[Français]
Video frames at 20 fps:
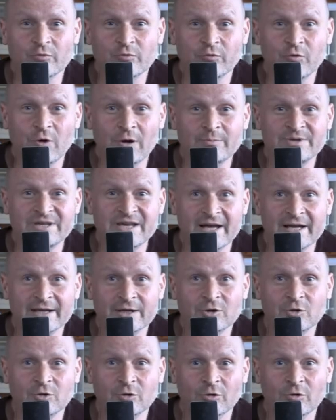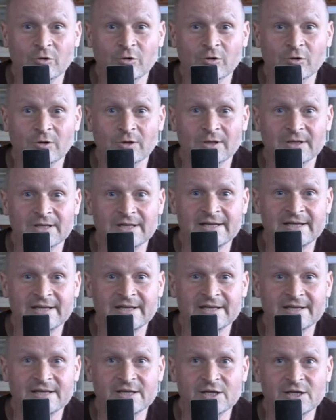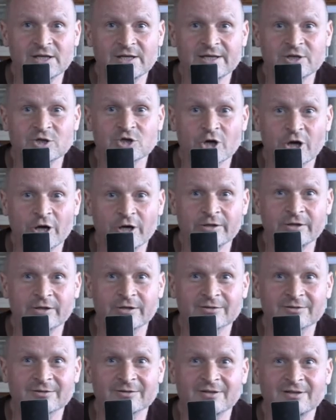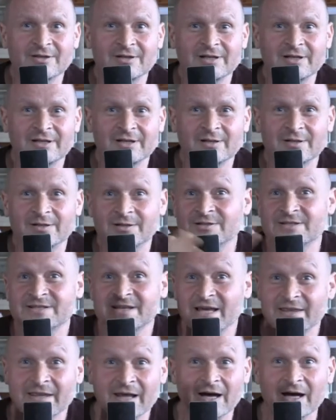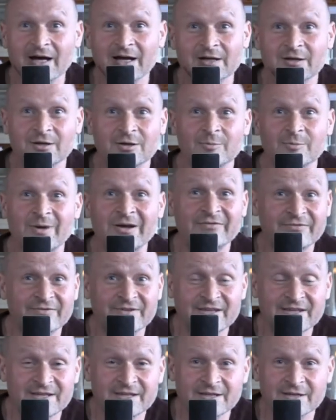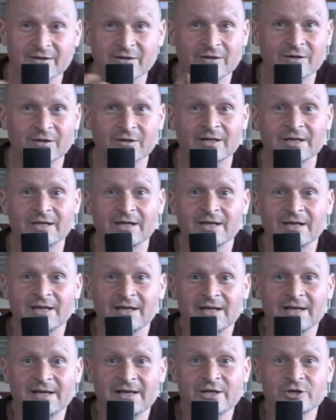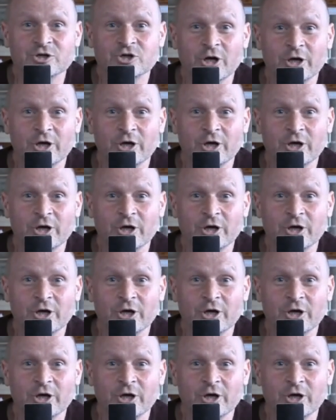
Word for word: Je vois bien que les, jeunes, Diana, euh, ma fille, euh, les